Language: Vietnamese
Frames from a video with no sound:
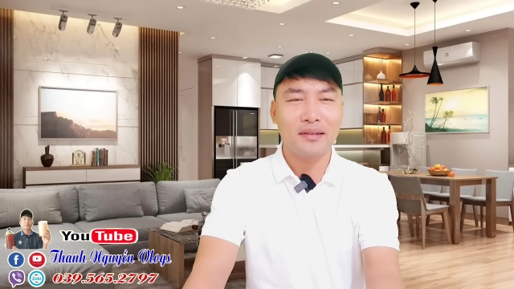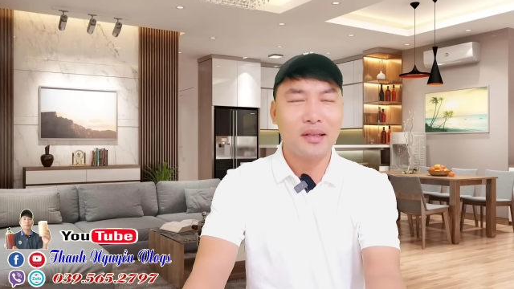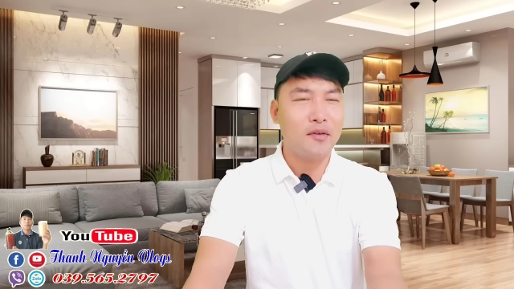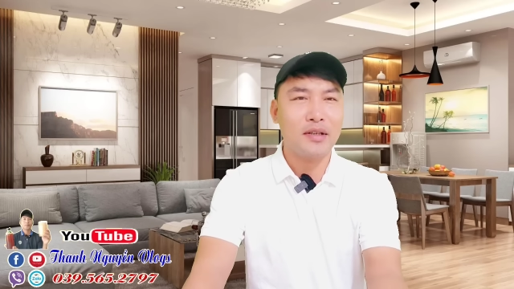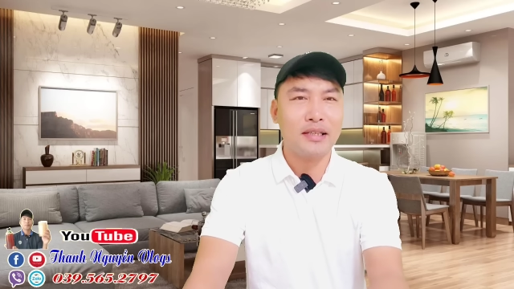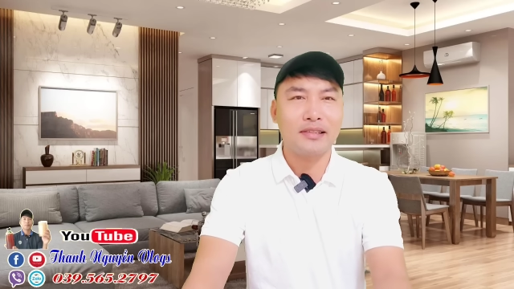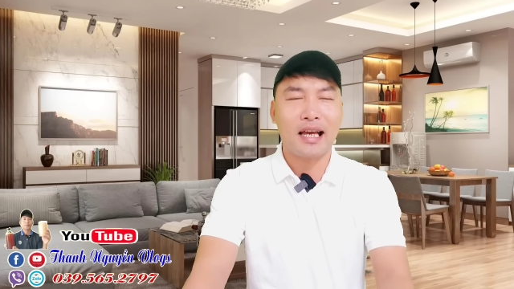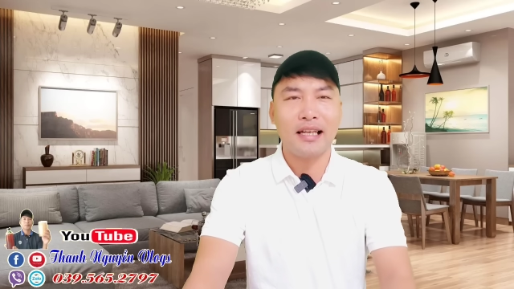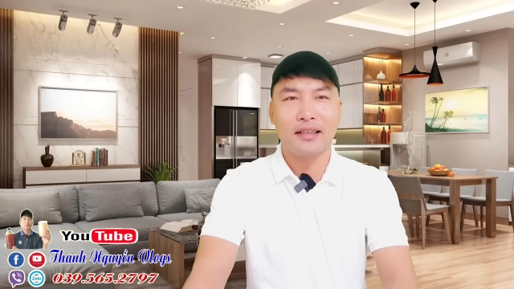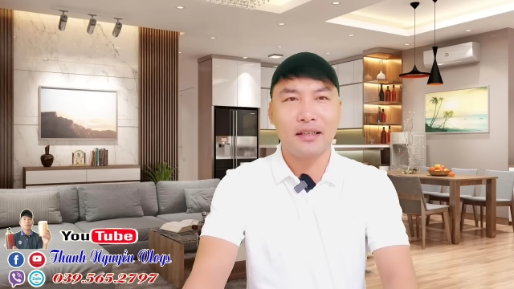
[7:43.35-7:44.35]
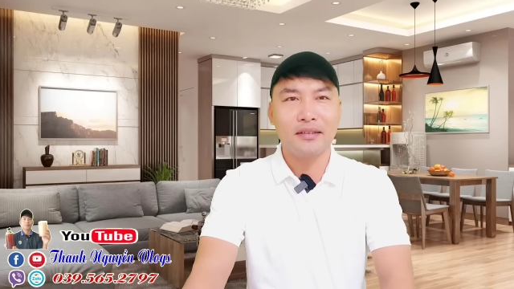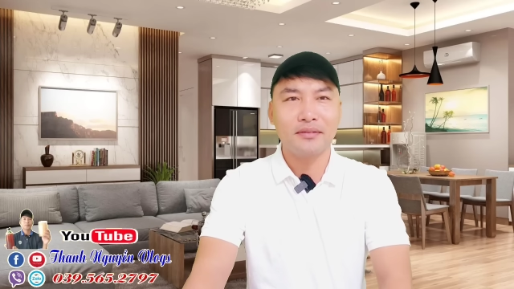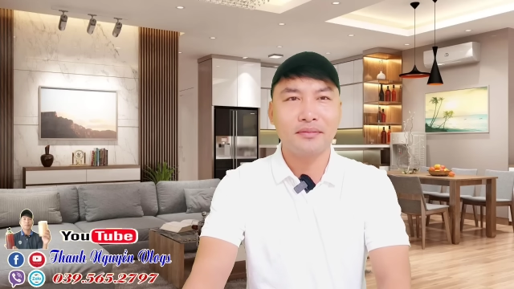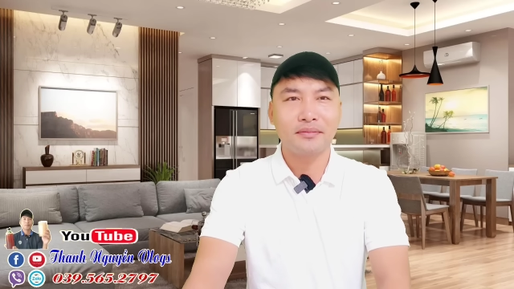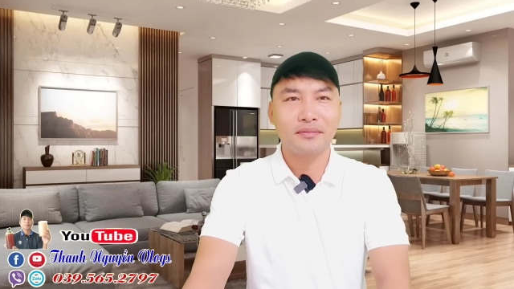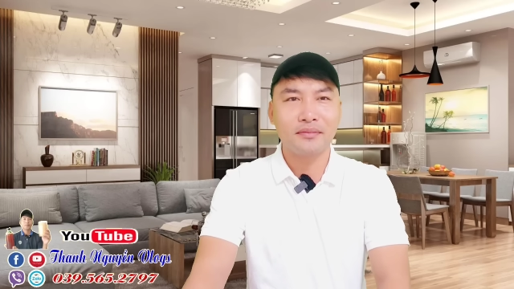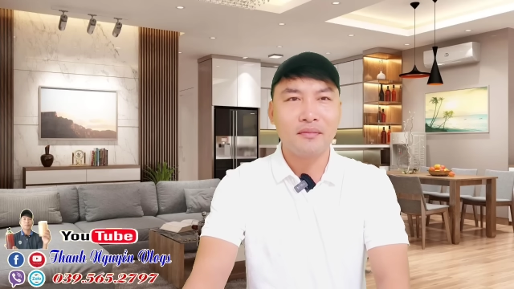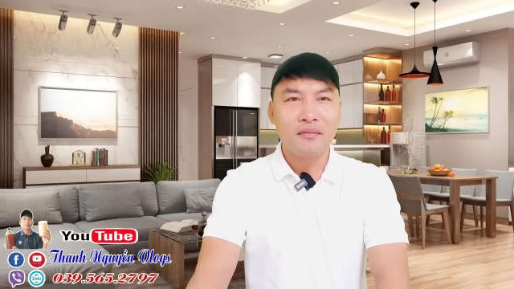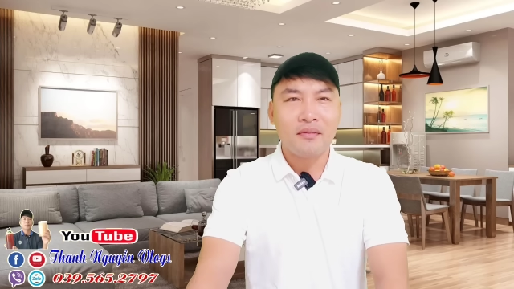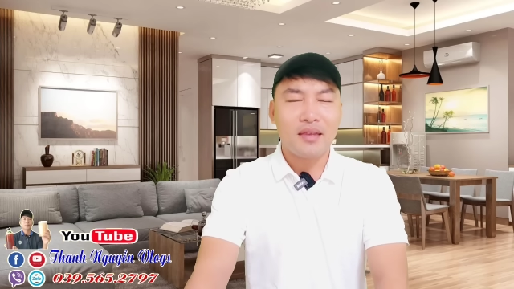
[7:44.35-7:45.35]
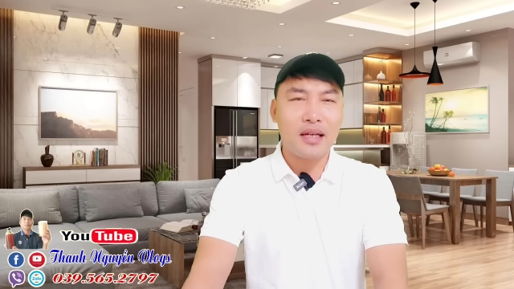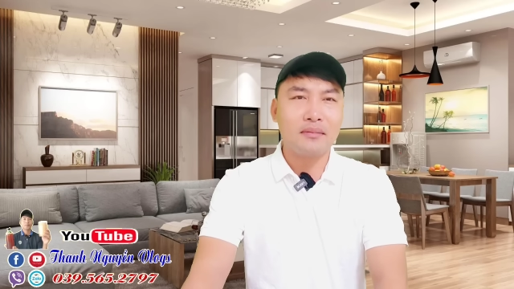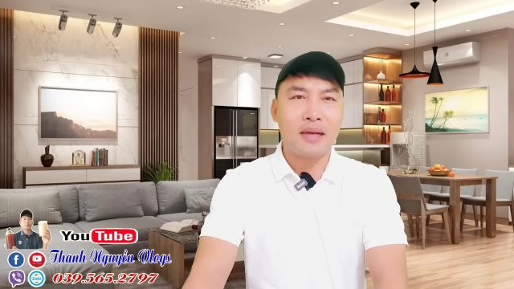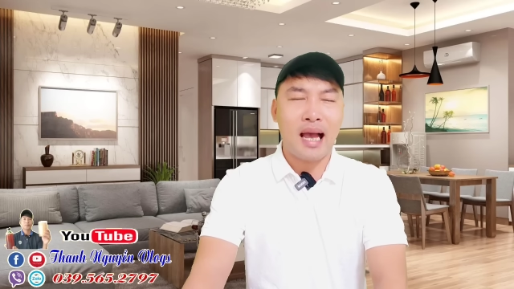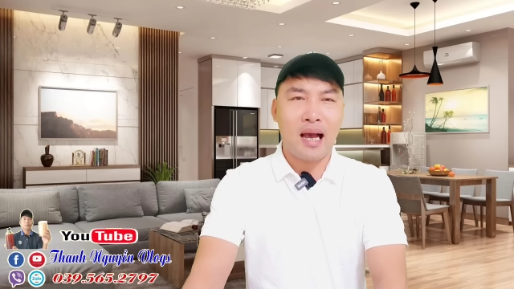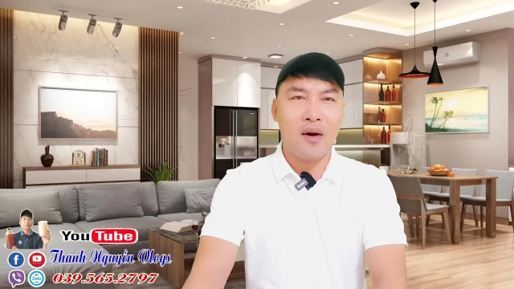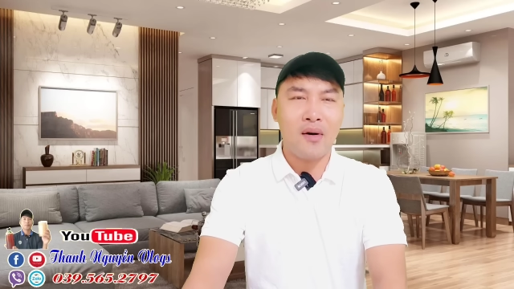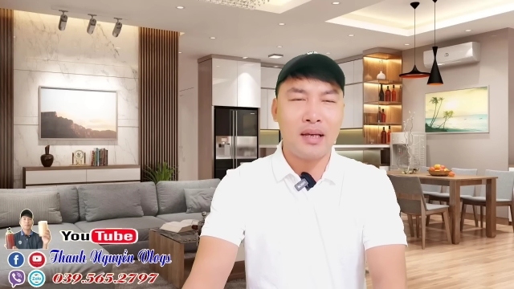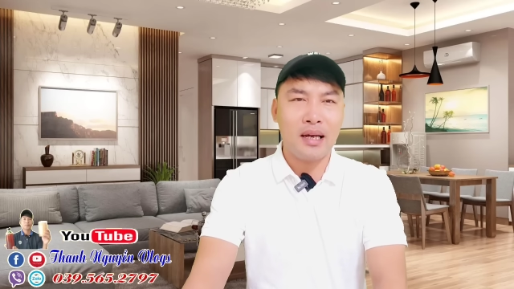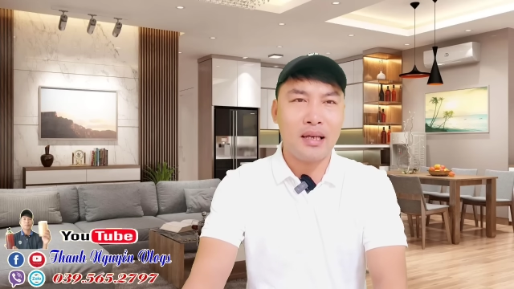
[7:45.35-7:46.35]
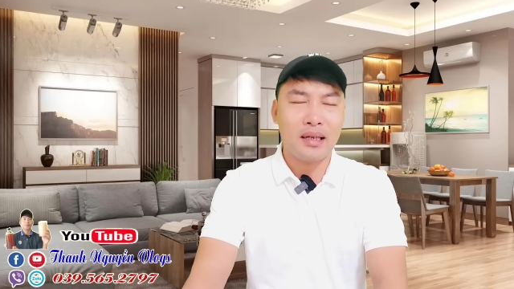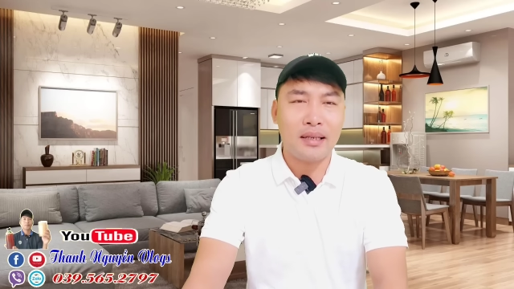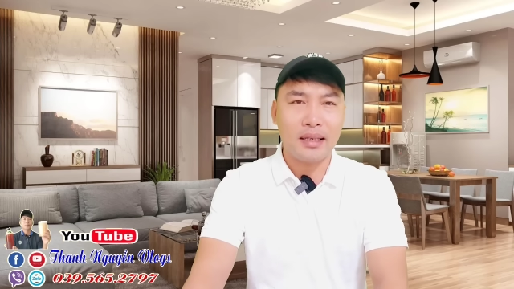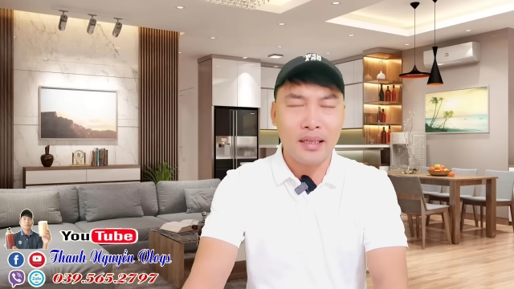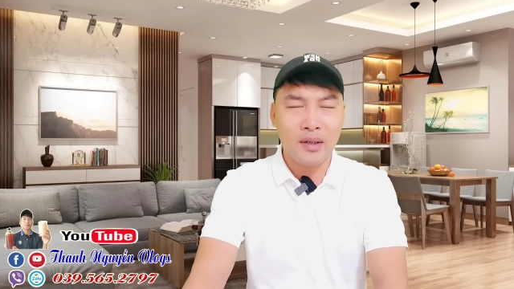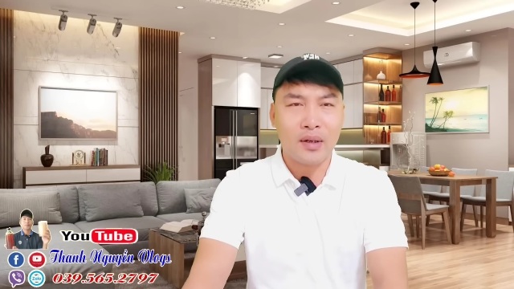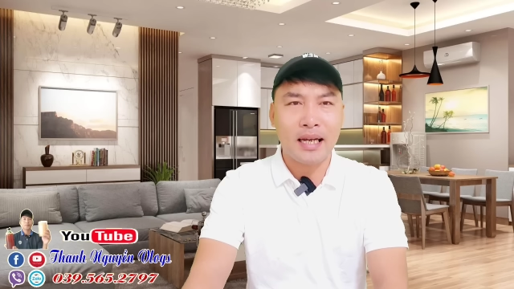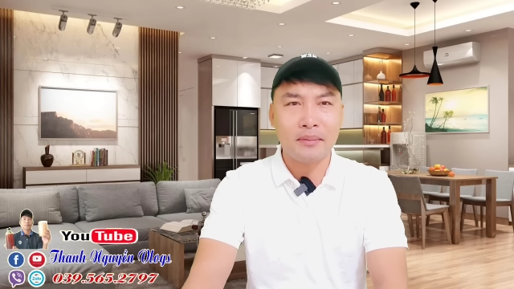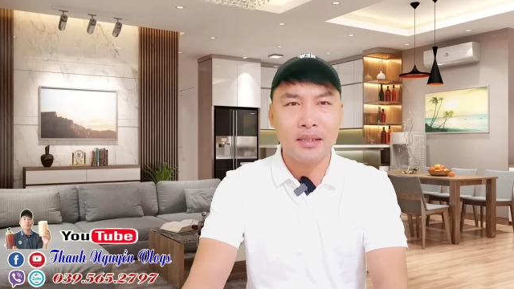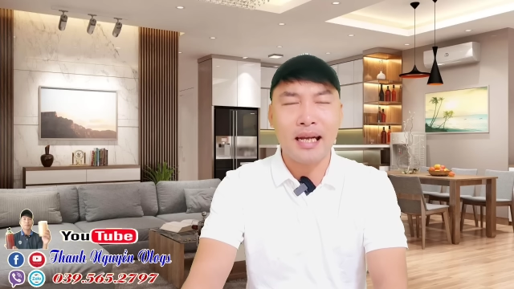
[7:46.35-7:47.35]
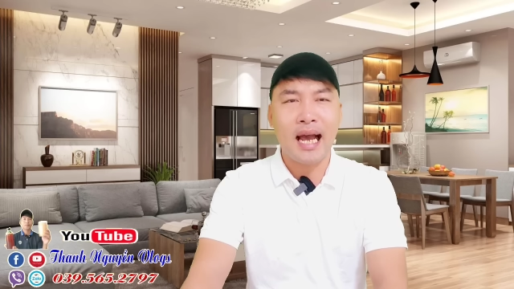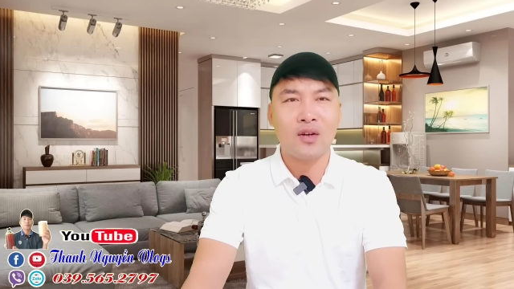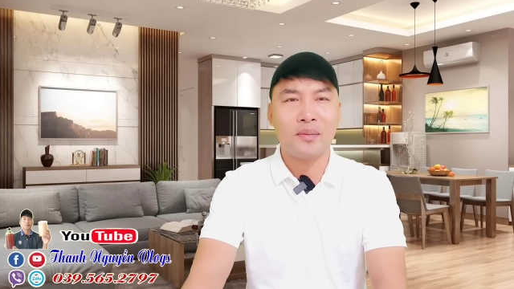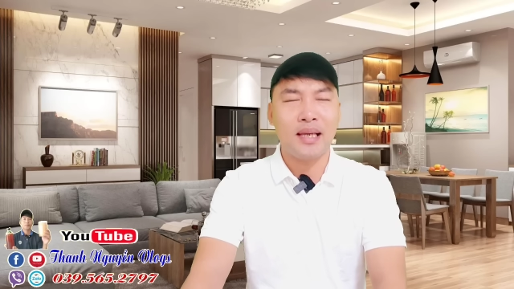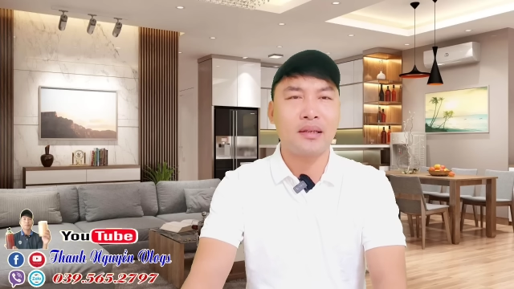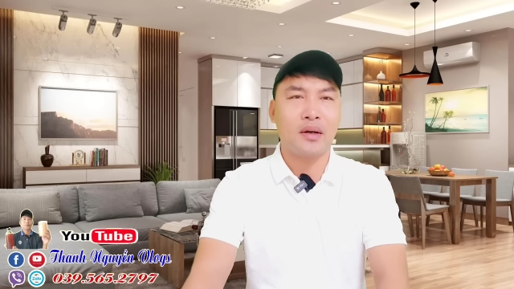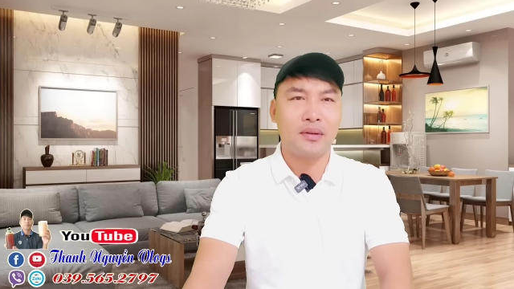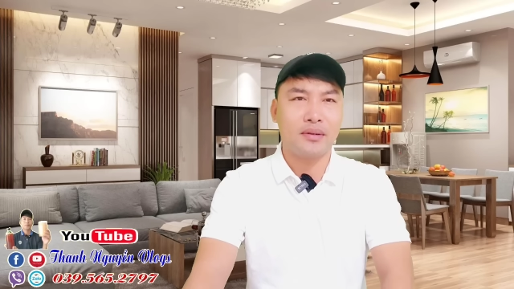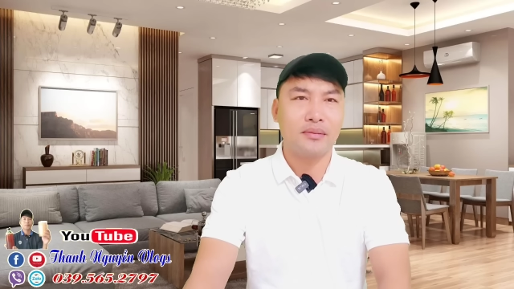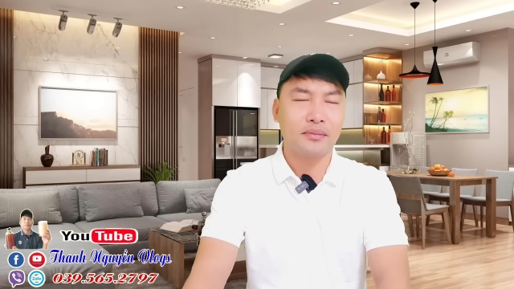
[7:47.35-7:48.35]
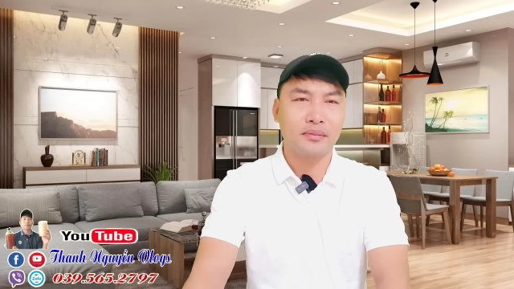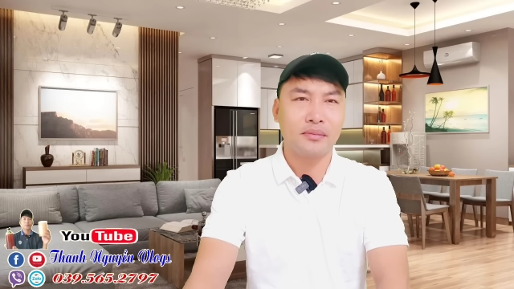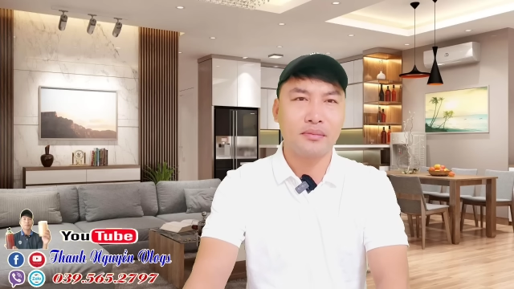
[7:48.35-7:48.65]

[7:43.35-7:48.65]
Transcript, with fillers: đâu có gì sai nữa ừ nhưng mà thôi á là chỉ có thám tử cao nó biết thôi ừ,